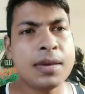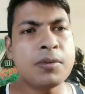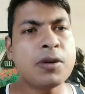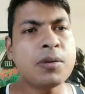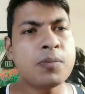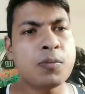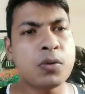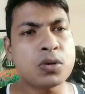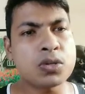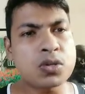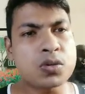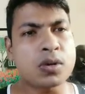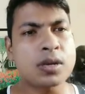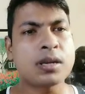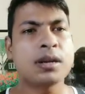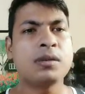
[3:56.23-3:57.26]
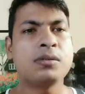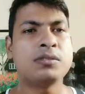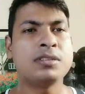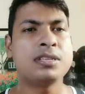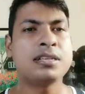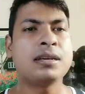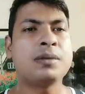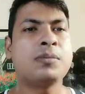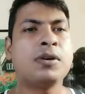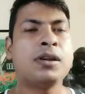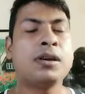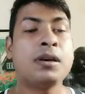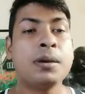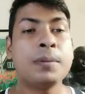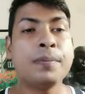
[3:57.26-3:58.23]
এবং পোস্ট ওয়ার্কআউট যেটা
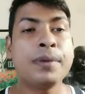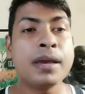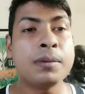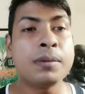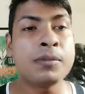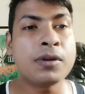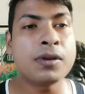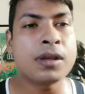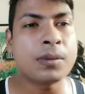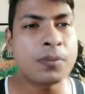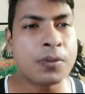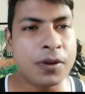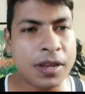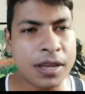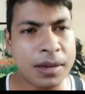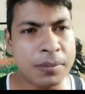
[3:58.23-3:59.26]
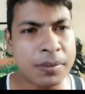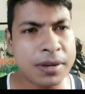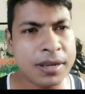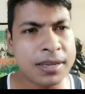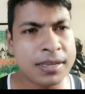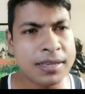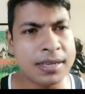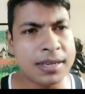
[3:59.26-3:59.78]
বলা হয় ব্যায়াম করার পরে আমরা কি